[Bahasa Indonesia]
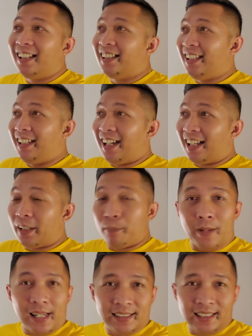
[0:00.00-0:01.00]
tinggal
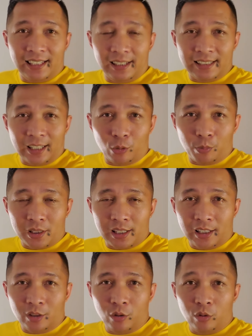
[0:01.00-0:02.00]
diplastikin satu
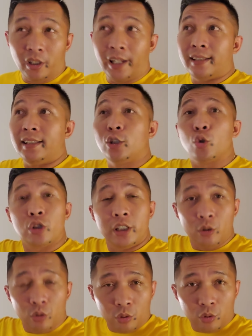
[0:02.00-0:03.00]
persatu, eh
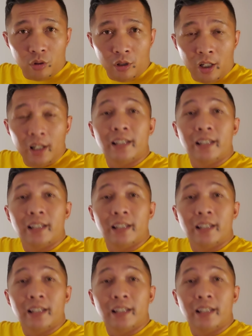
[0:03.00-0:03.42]
dicuci dulu,